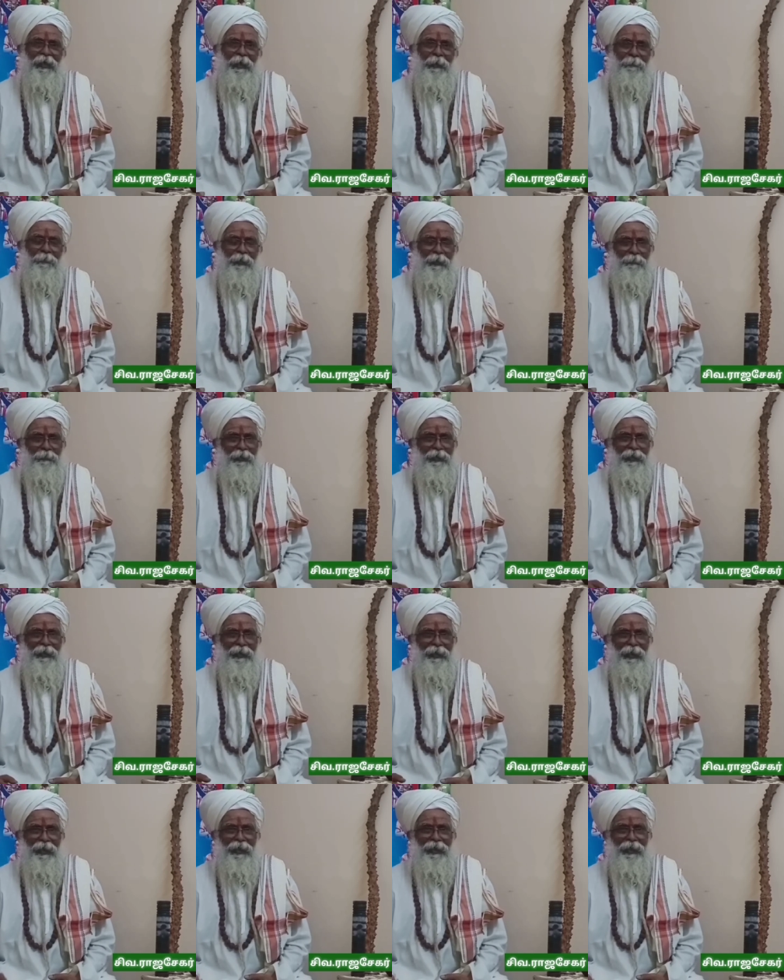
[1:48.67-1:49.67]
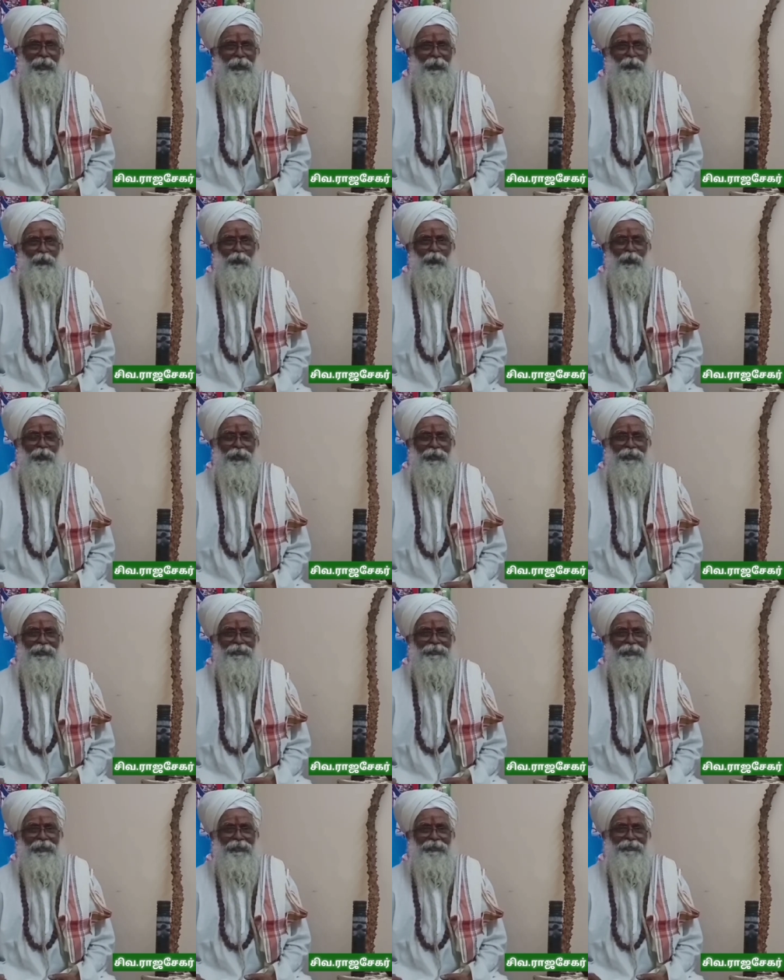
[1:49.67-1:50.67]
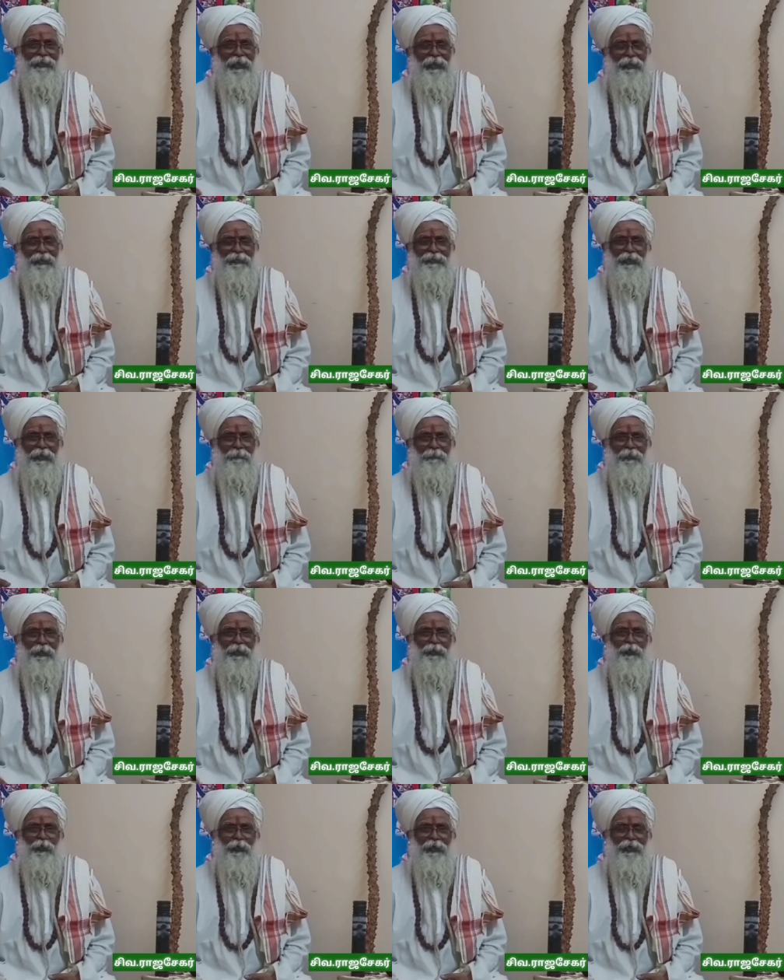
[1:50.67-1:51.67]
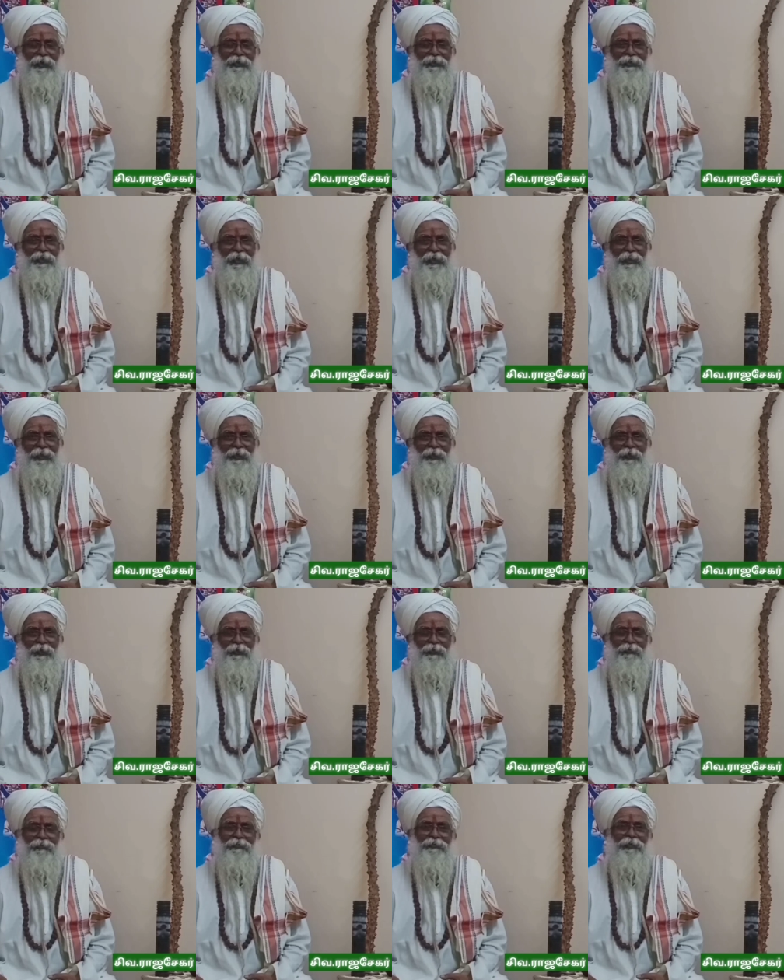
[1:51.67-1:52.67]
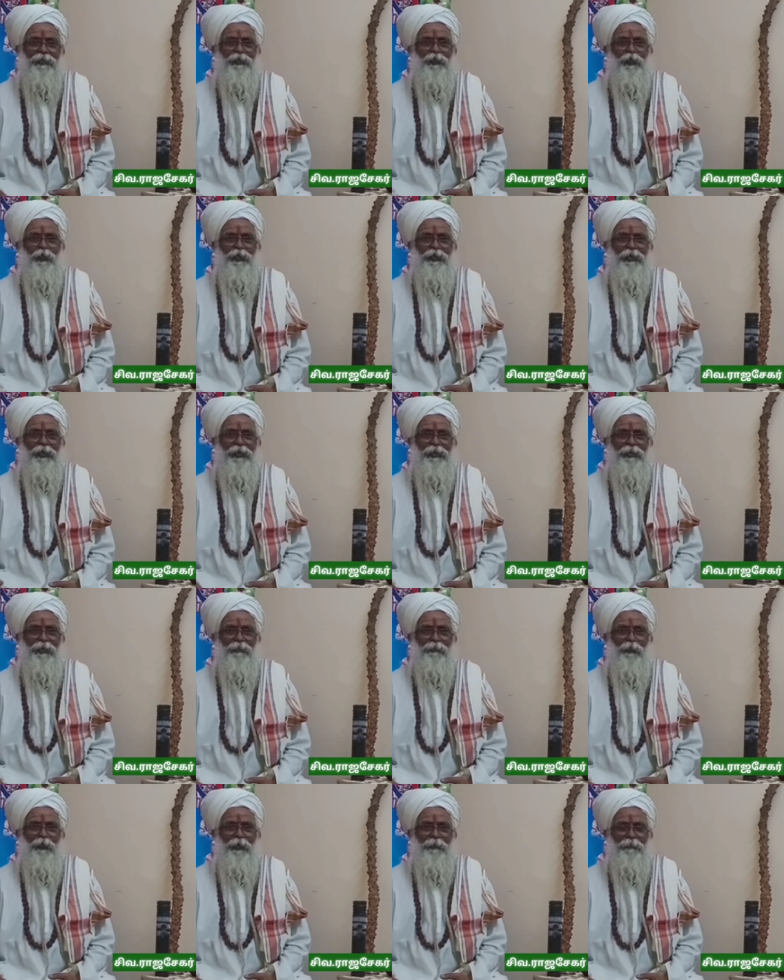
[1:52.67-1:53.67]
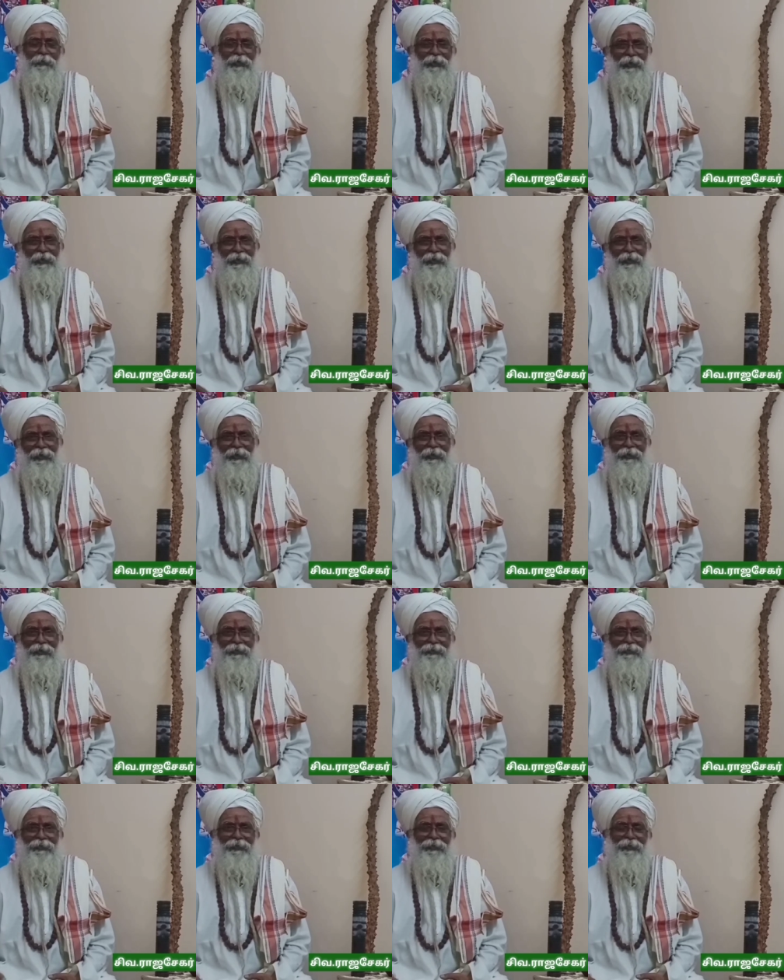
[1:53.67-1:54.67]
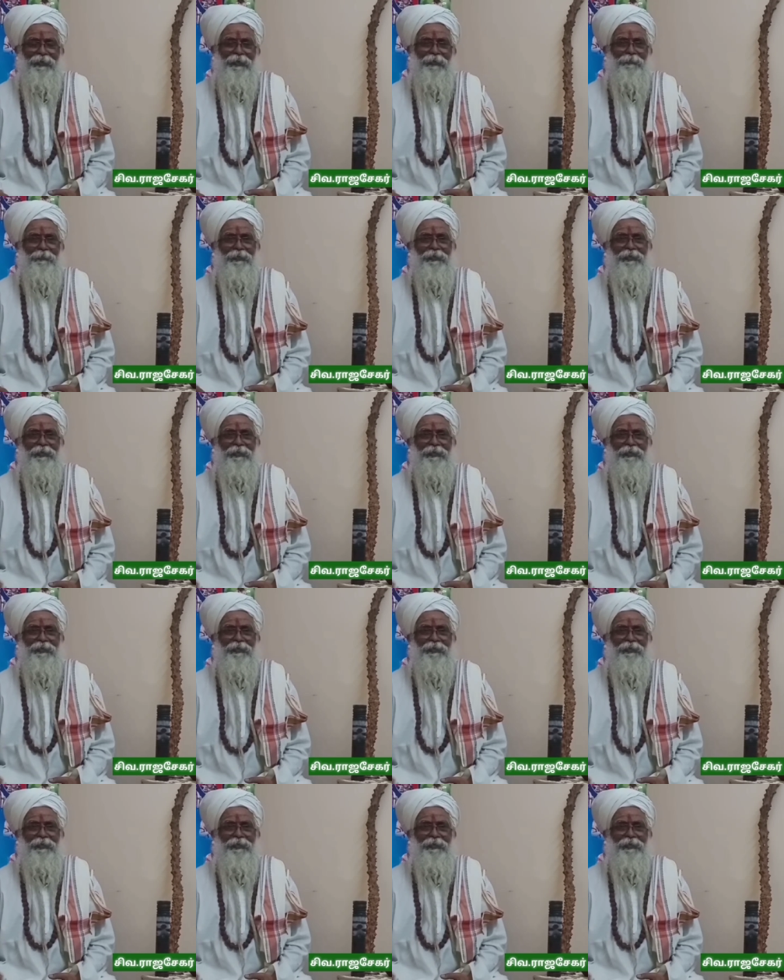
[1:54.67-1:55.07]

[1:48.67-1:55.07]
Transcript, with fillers: அப்போ நமக்கு என்ன நடக்குங்கிறத சில ஜாத சில பேர்லாம் சொல்கிறாங்க ஜாதகம் இந்த ஜோதிடத்தின் மூலமாக என்ன நடக்குதுங்கிறத நம்ம